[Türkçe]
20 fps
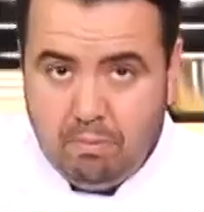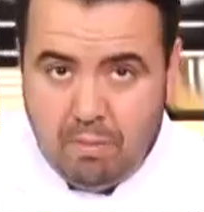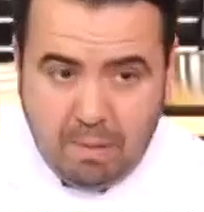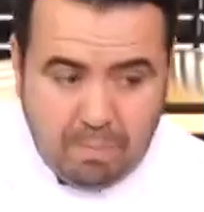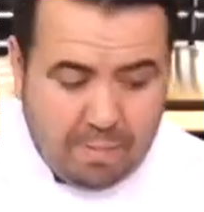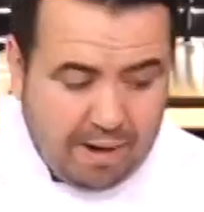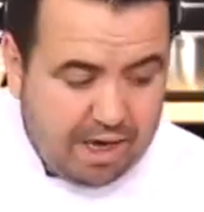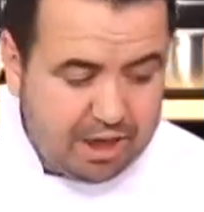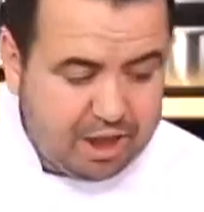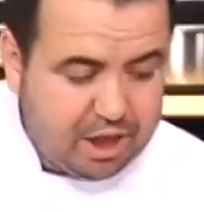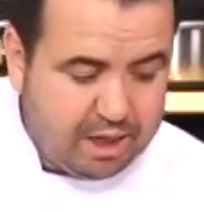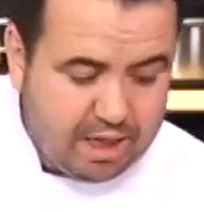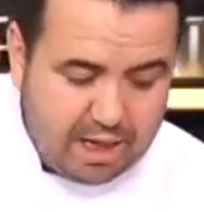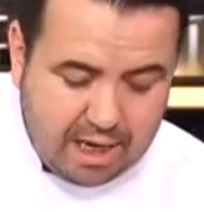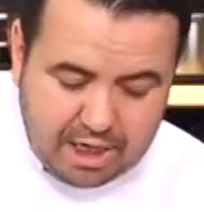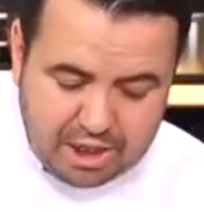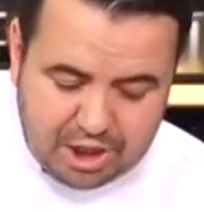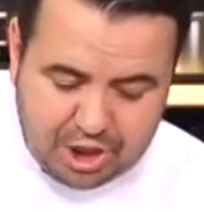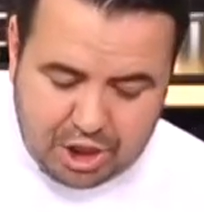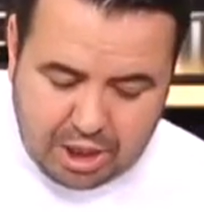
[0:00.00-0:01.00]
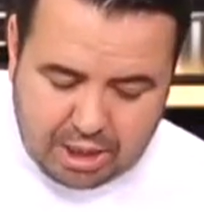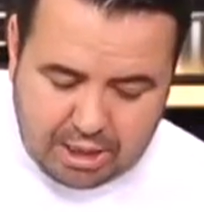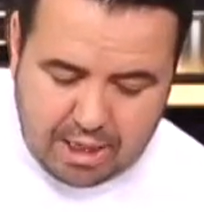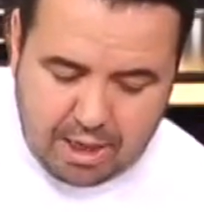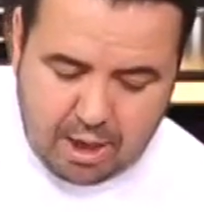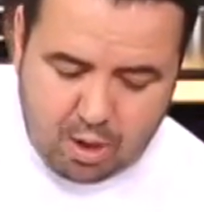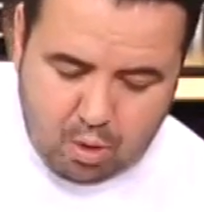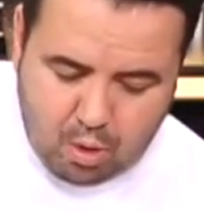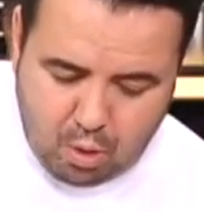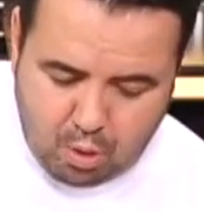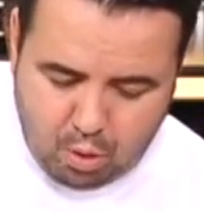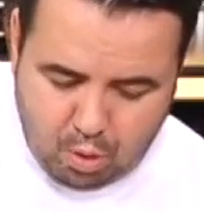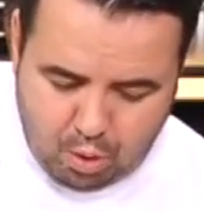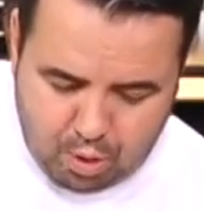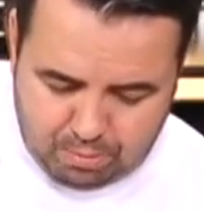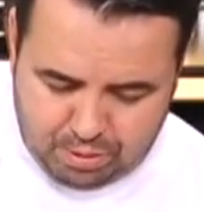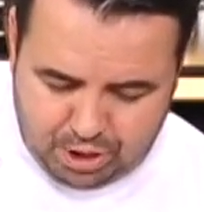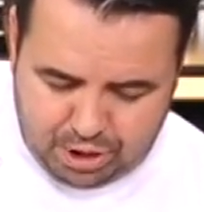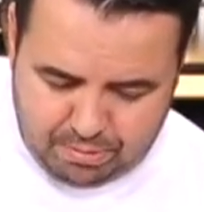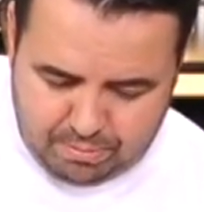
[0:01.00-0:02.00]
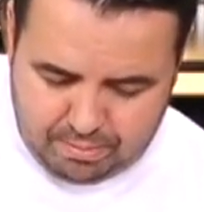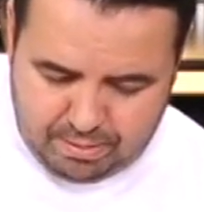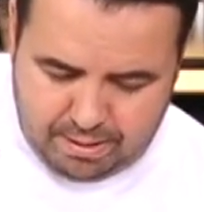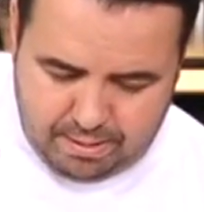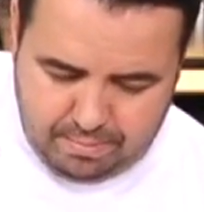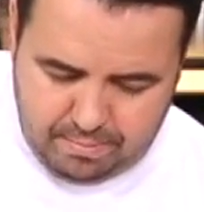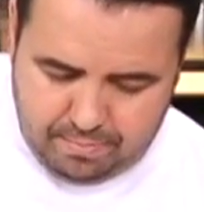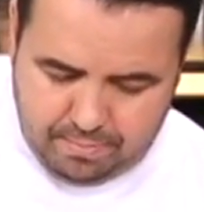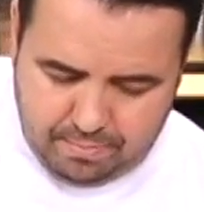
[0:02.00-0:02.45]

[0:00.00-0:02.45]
Bir parça da ayçiçek yağı koyuyorum şimdi.